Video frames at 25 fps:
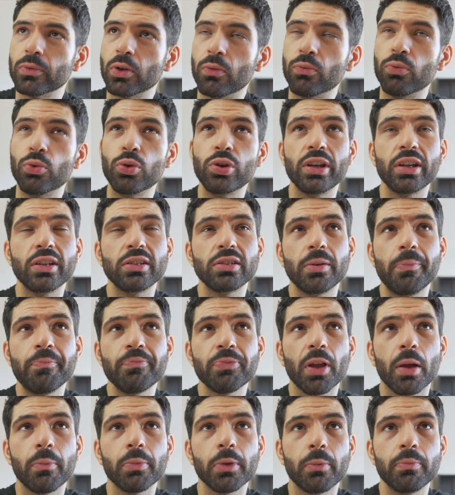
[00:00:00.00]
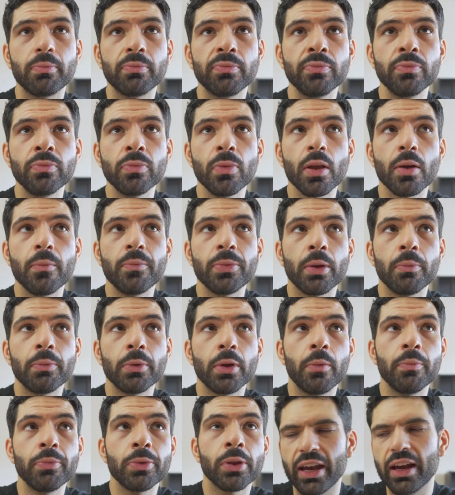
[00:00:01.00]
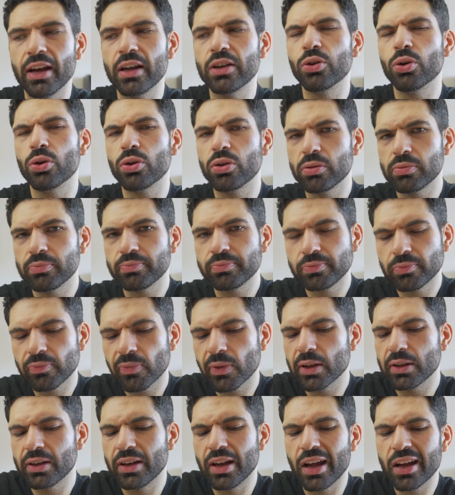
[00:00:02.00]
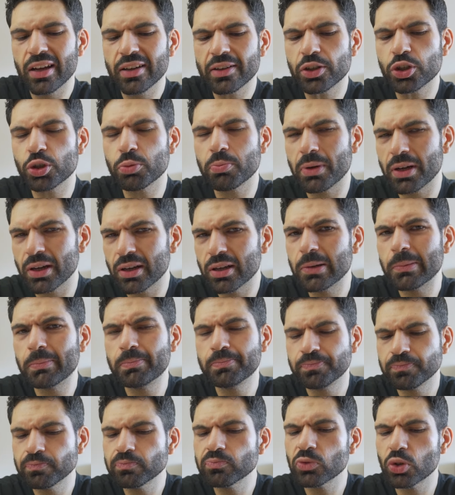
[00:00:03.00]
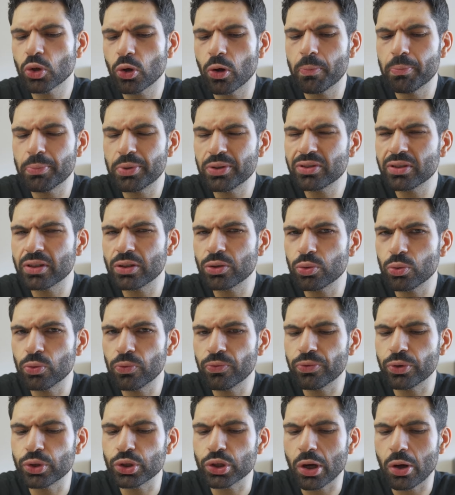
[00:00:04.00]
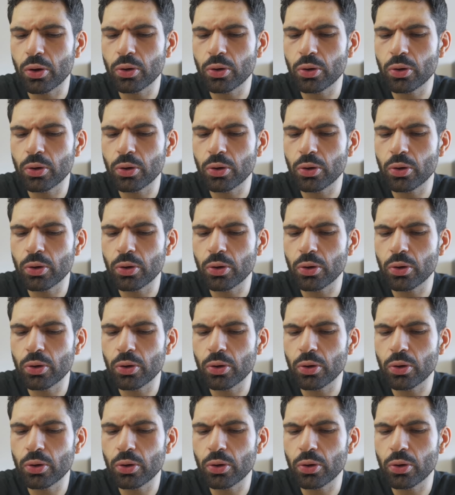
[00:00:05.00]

Obwohl jetzt. Ja, doch. Nachgeschmack kommt ein bisschen Thunfisch